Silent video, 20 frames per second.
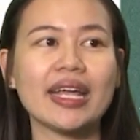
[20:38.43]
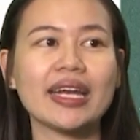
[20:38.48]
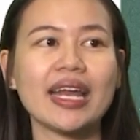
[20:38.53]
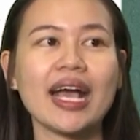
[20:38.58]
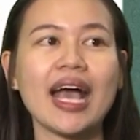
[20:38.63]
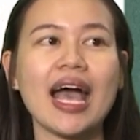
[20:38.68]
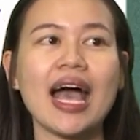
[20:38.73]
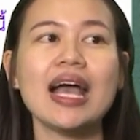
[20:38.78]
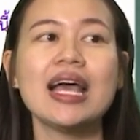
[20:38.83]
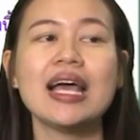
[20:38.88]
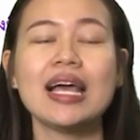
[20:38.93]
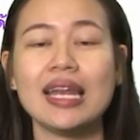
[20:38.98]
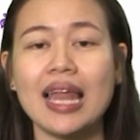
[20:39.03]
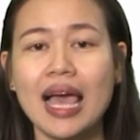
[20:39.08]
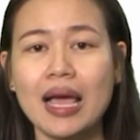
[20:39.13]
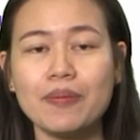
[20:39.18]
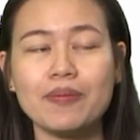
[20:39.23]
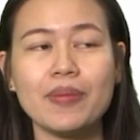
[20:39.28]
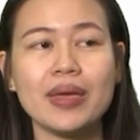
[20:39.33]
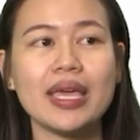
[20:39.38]
นะคะ
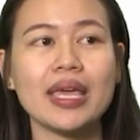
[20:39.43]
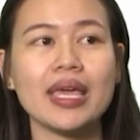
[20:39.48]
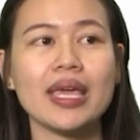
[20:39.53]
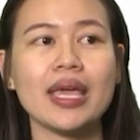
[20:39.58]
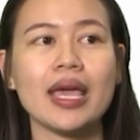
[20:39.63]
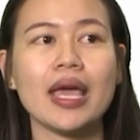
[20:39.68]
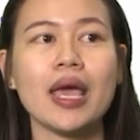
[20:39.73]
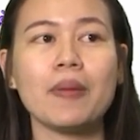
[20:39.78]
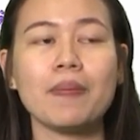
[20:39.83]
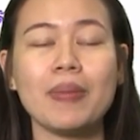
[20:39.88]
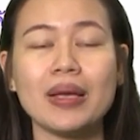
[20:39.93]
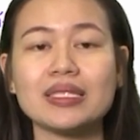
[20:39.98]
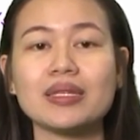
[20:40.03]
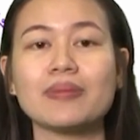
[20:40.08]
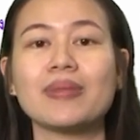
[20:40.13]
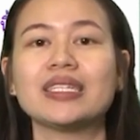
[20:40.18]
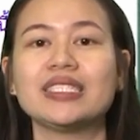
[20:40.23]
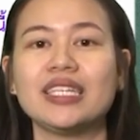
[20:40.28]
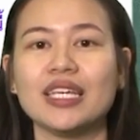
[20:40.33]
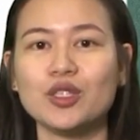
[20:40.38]
และ B เป็นส
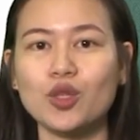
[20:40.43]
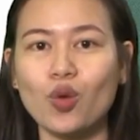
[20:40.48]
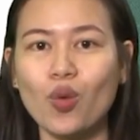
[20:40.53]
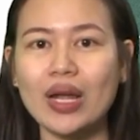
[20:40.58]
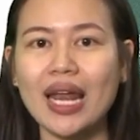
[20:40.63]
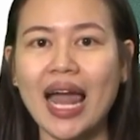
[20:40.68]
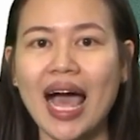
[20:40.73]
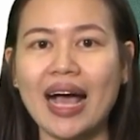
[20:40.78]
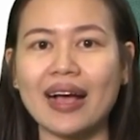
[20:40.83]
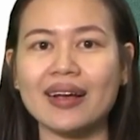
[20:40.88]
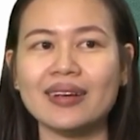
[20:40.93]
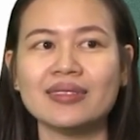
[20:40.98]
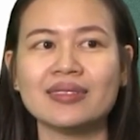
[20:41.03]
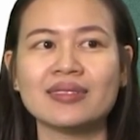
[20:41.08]
มาชิกตัวหลัง